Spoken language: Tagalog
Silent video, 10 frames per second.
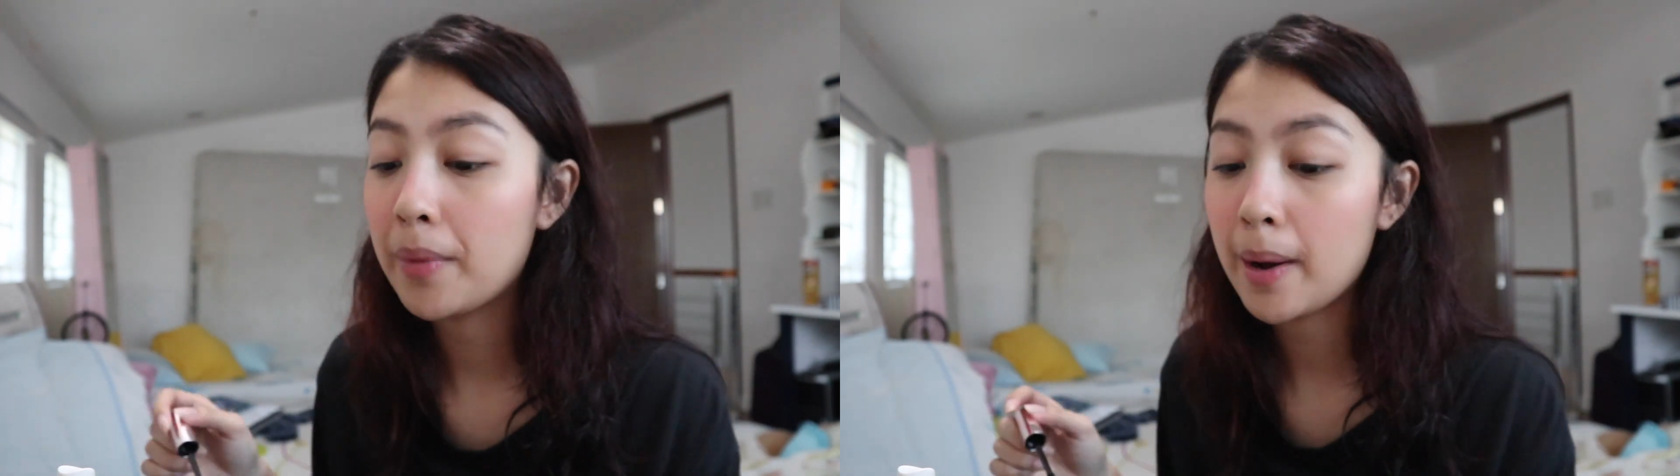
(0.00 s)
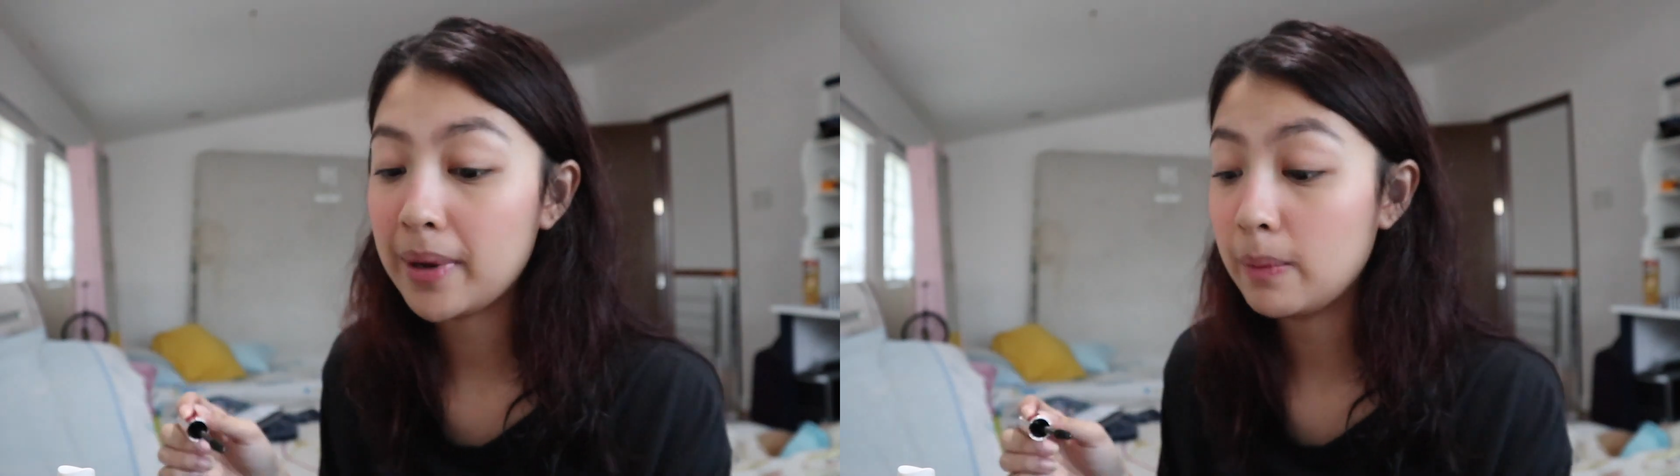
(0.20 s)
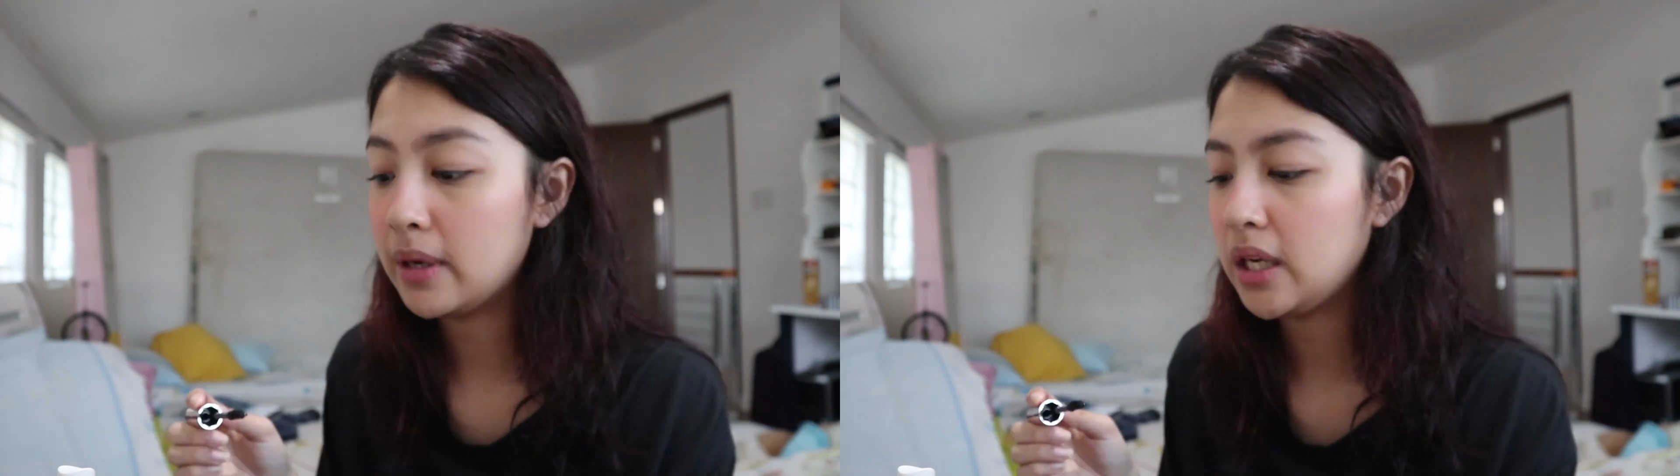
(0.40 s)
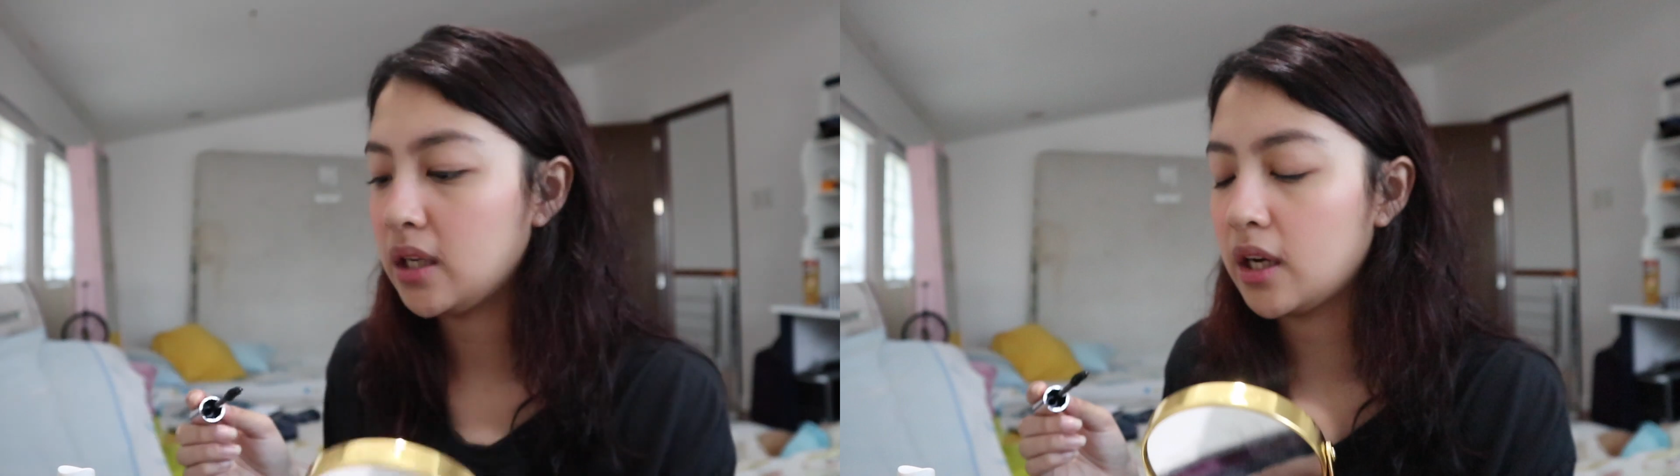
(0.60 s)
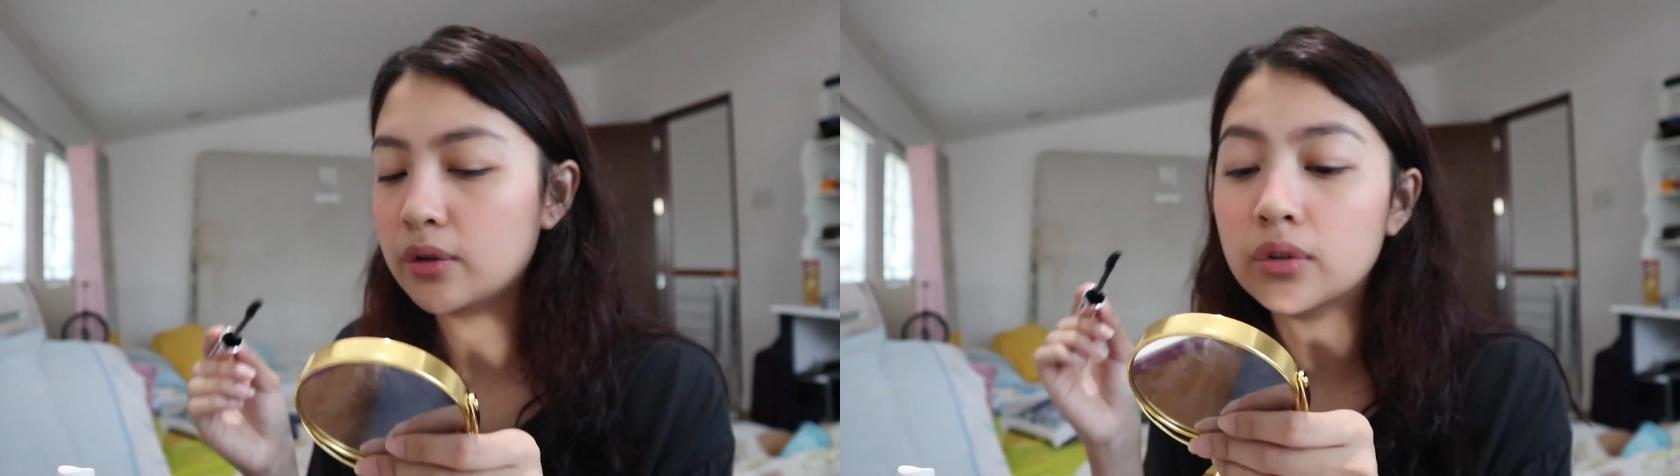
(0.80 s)
mga
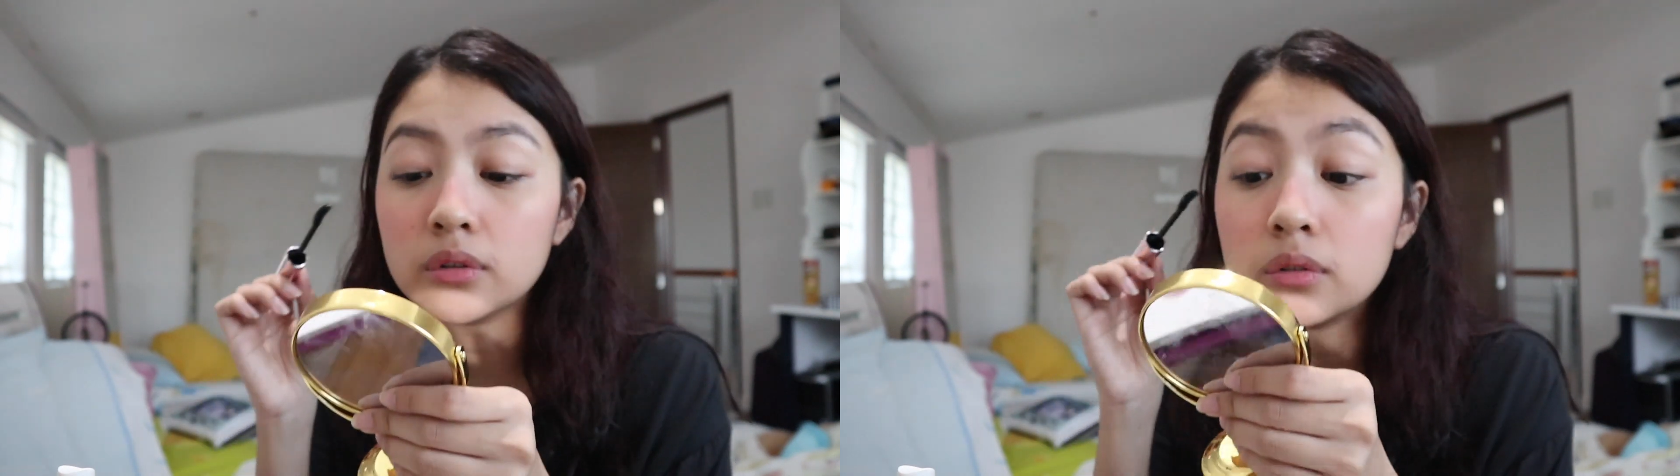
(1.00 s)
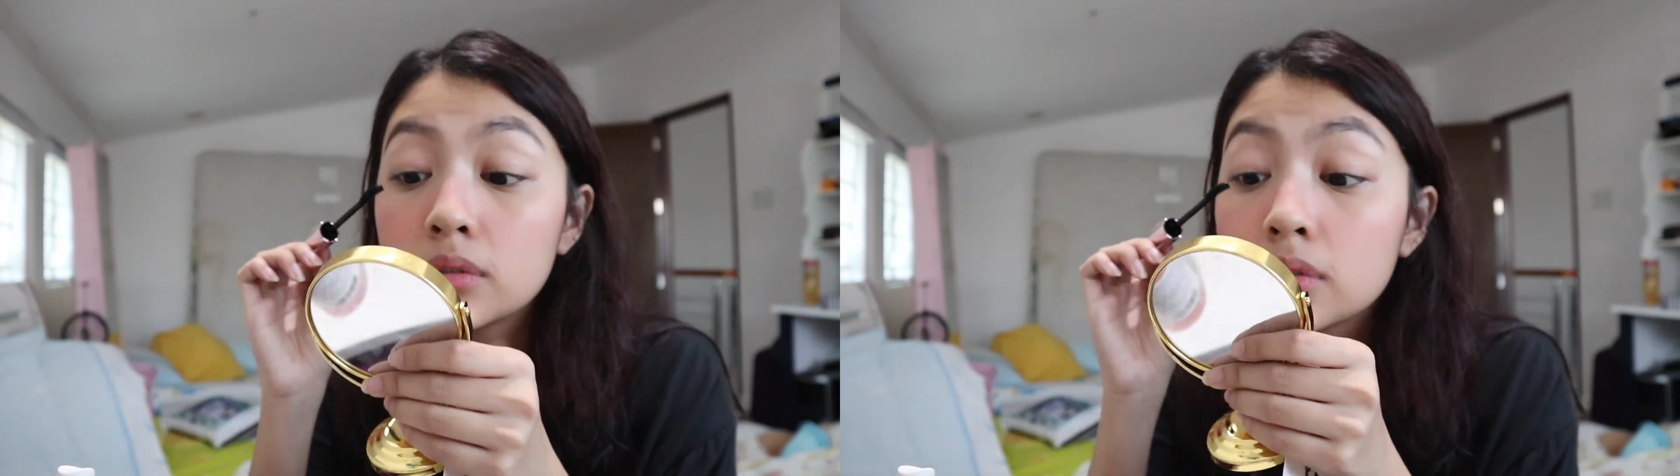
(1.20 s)
Maybelline, ganun.